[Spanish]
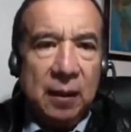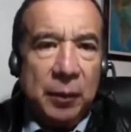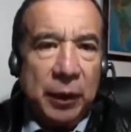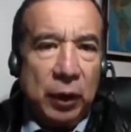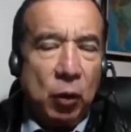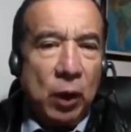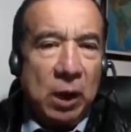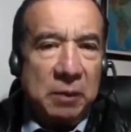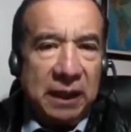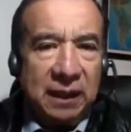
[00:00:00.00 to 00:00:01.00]
pero
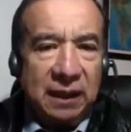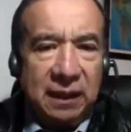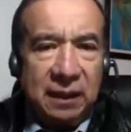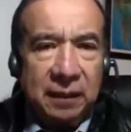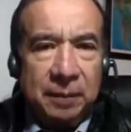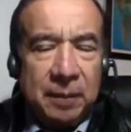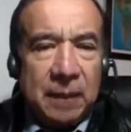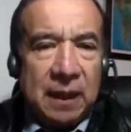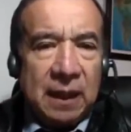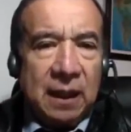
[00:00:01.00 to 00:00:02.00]
igualmente
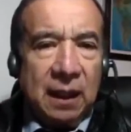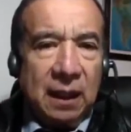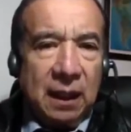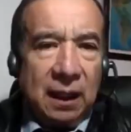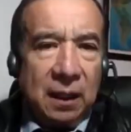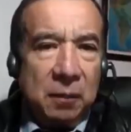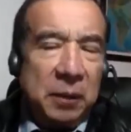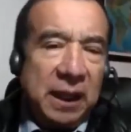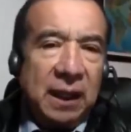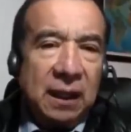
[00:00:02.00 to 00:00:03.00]
eh,
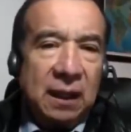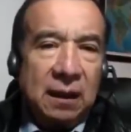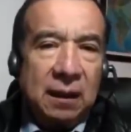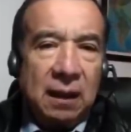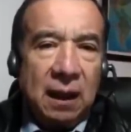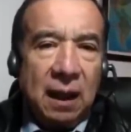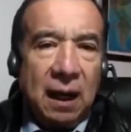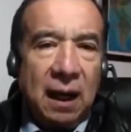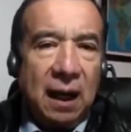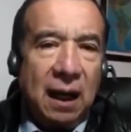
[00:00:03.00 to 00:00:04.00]
envié
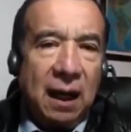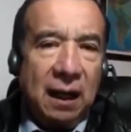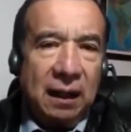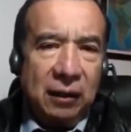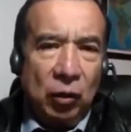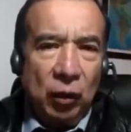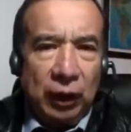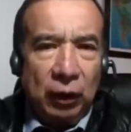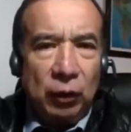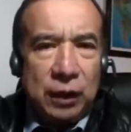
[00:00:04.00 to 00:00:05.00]
al
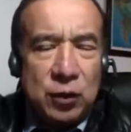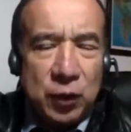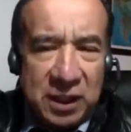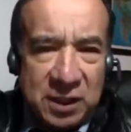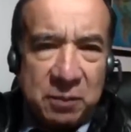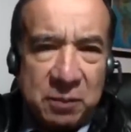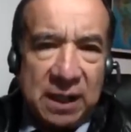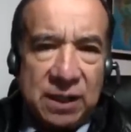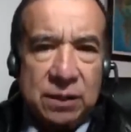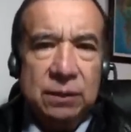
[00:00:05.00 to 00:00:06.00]
correo de su
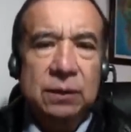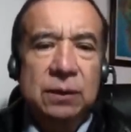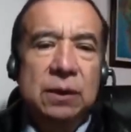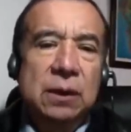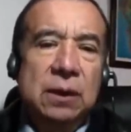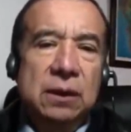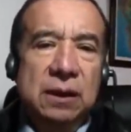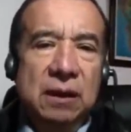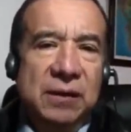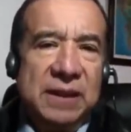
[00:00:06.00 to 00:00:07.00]
despacho
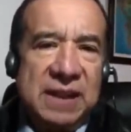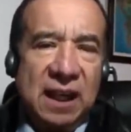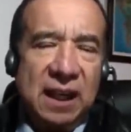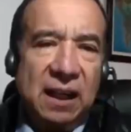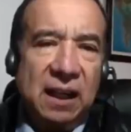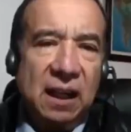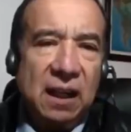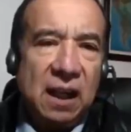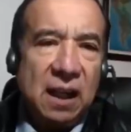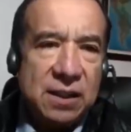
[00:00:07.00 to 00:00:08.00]
del fiscal general
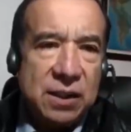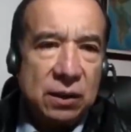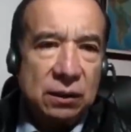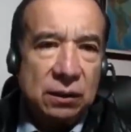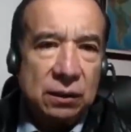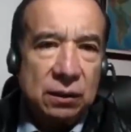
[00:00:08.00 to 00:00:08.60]
de la Nación